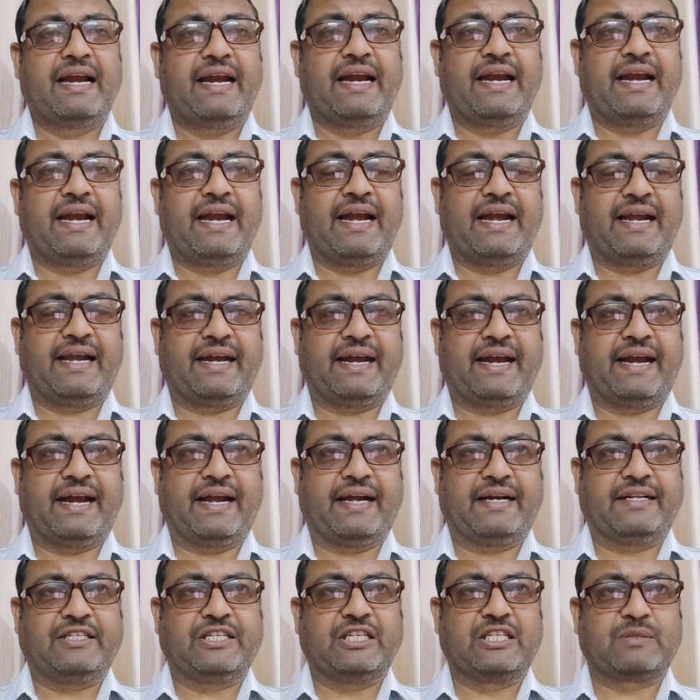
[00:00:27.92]
एट
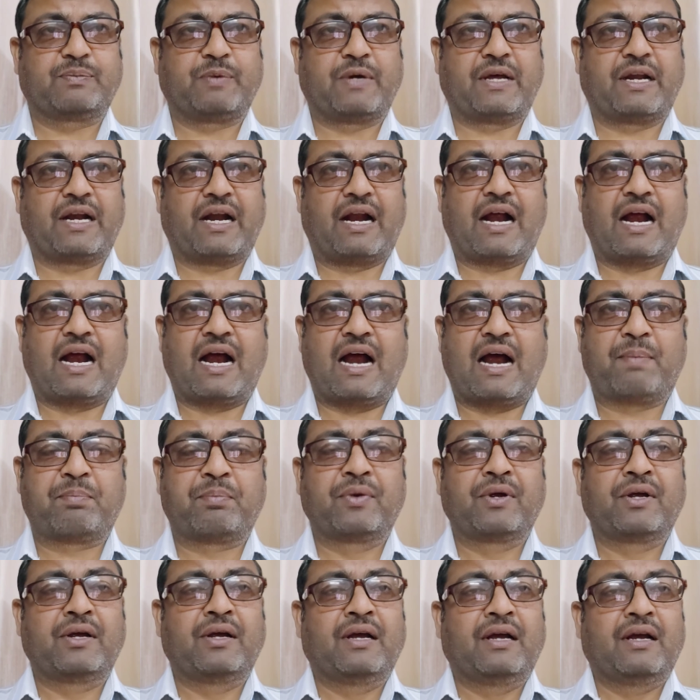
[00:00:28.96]
एट जिस पर आप
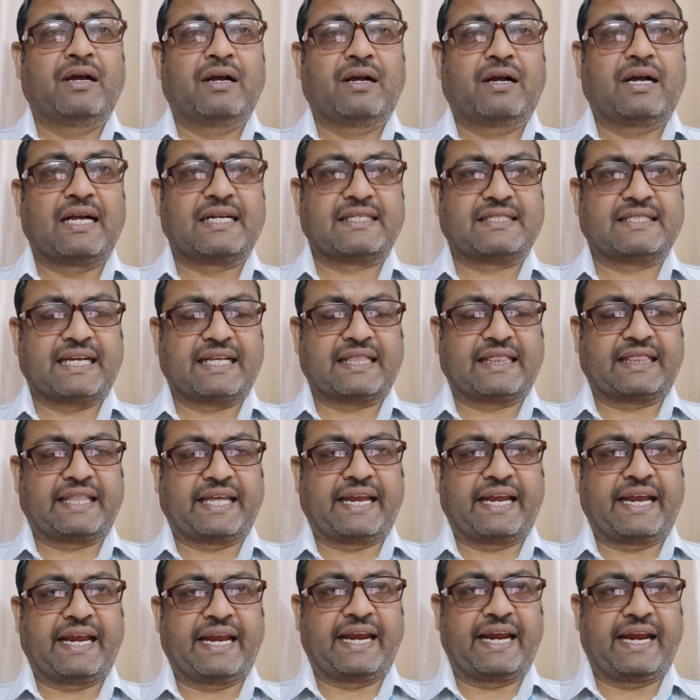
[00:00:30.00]
कर सकते
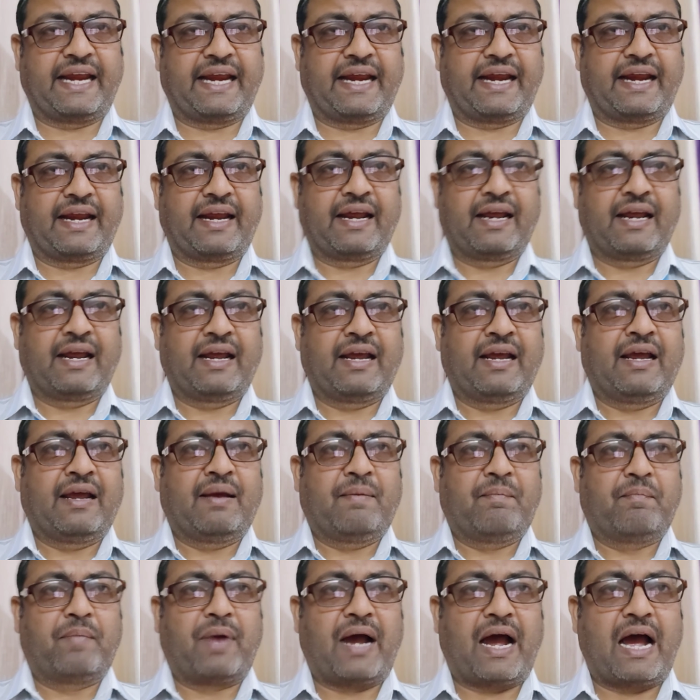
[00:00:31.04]
हैं
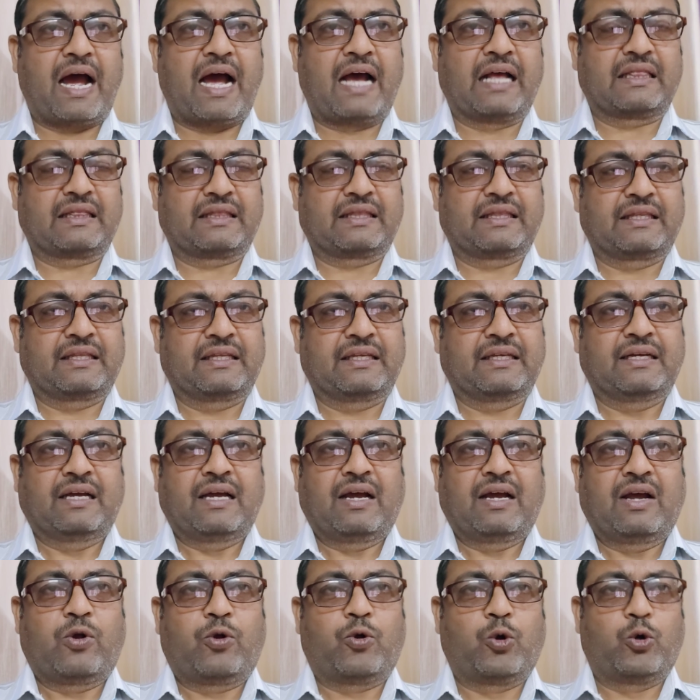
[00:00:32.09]
बात
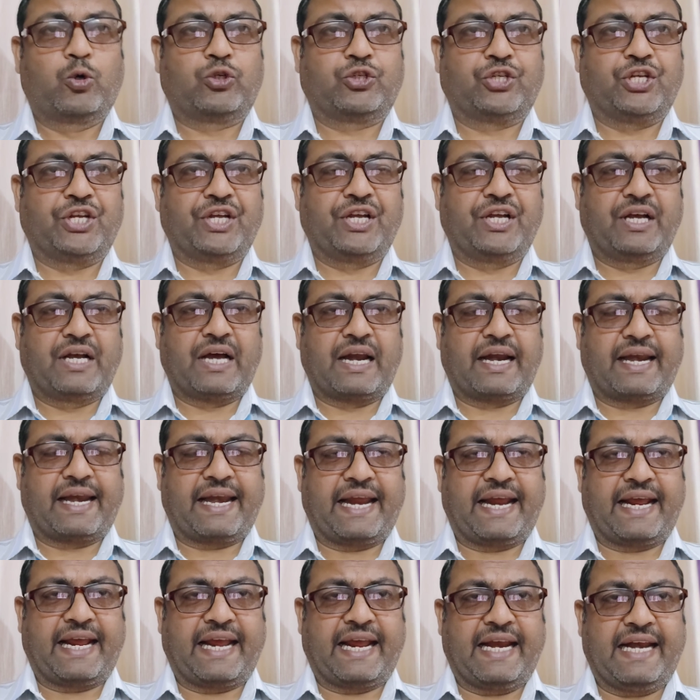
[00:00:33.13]
कोचिंग करने
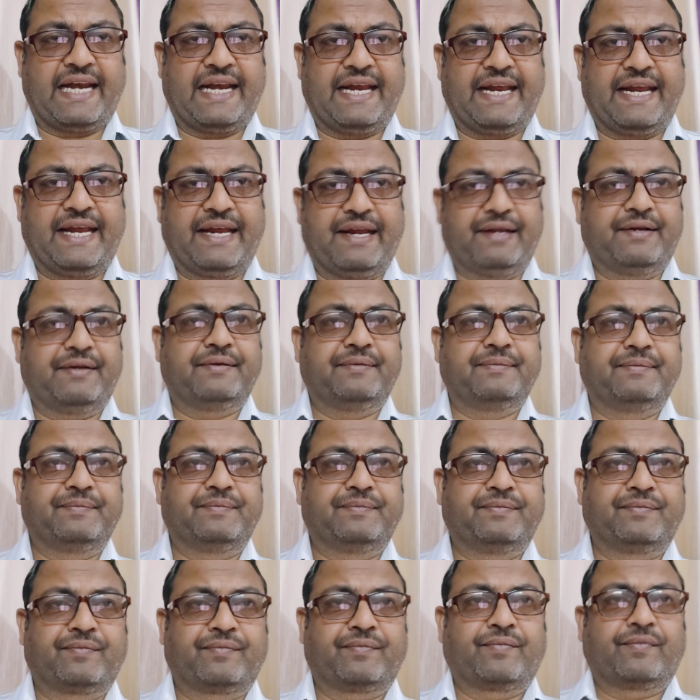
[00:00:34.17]
के लिए
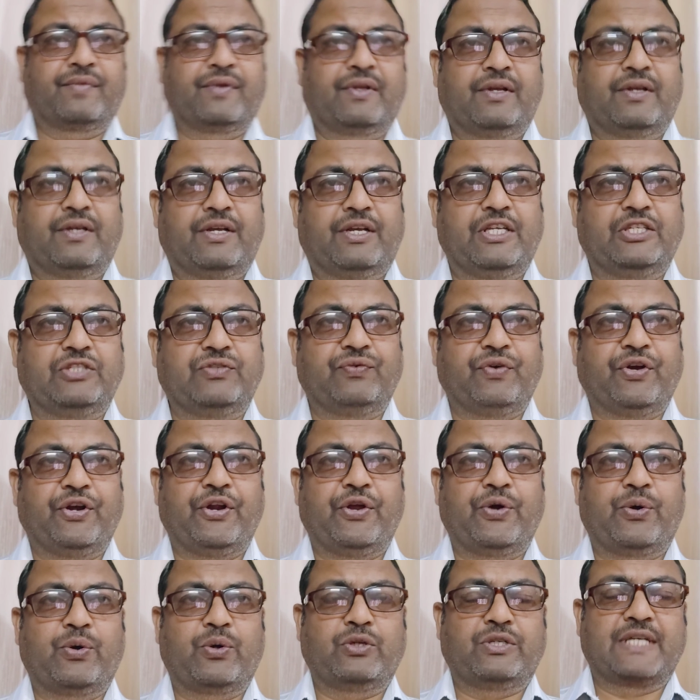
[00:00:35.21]
इस वीडियो
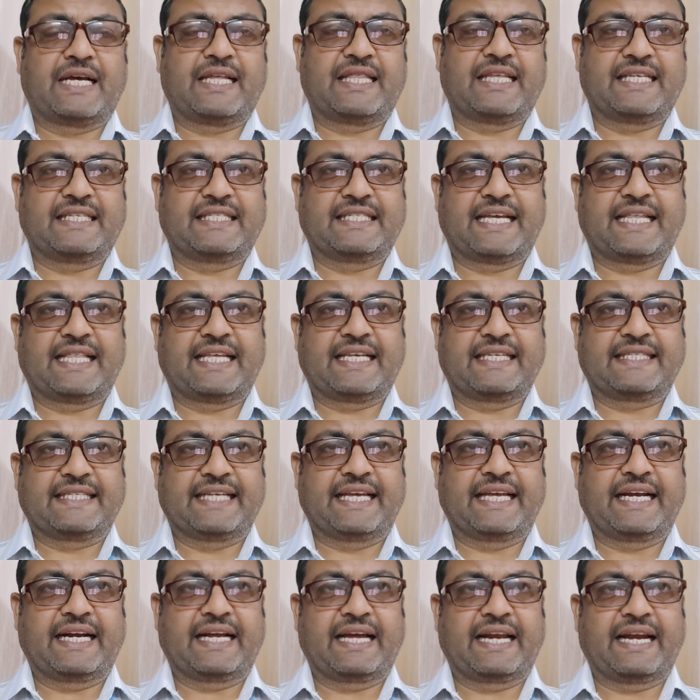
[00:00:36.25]
को ज़्यादा से ज़्यादा
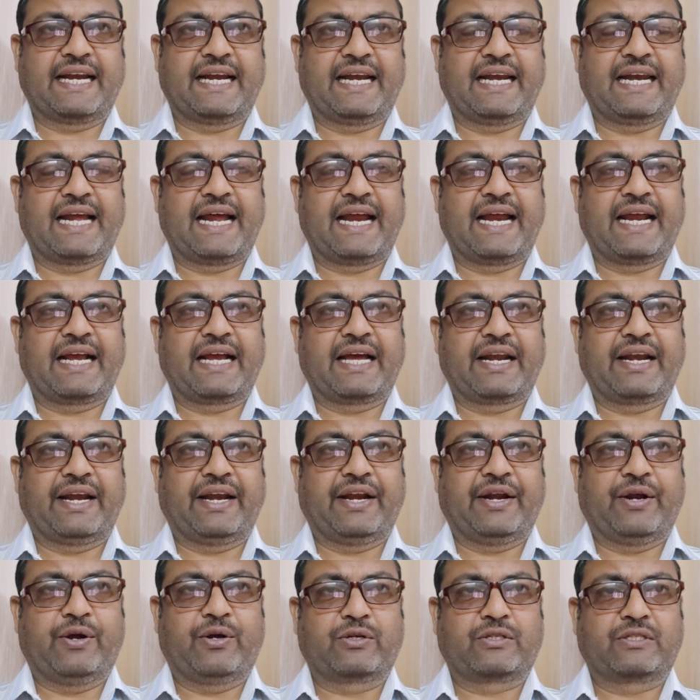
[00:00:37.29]
शेयर करें लाइक
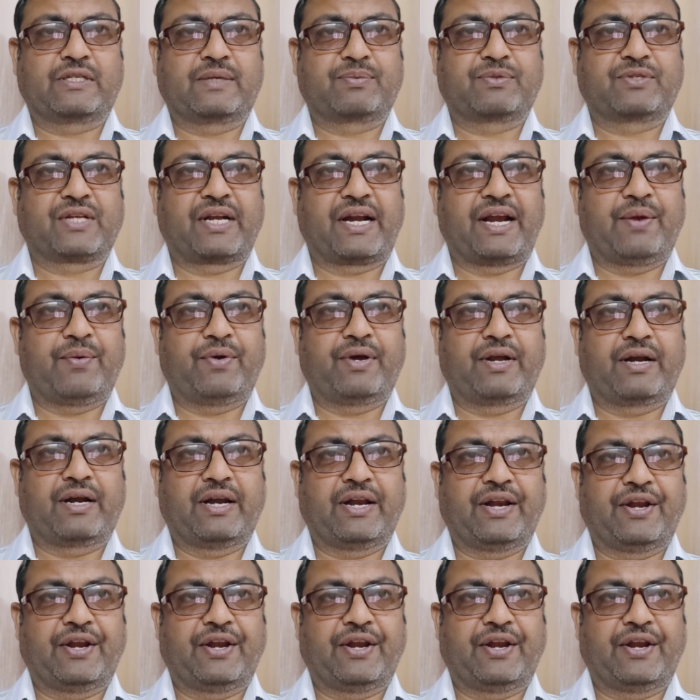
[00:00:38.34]
करें और सब्सक्राइब कर लें